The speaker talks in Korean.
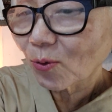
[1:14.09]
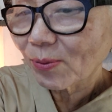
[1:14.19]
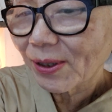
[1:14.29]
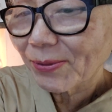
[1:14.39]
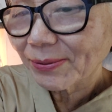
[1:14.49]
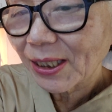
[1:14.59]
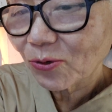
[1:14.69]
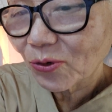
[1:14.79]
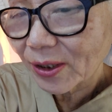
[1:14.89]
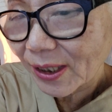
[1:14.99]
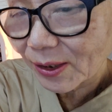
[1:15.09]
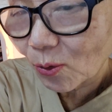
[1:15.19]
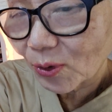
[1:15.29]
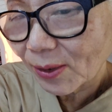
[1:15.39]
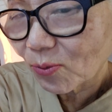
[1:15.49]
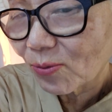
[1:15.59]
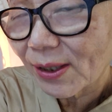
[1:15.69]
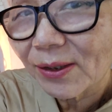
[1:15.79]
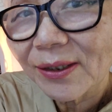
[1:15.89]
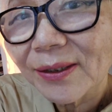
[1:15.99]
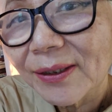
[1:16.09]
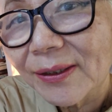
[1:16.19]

오바마 대통령에 대한 오랜 불만을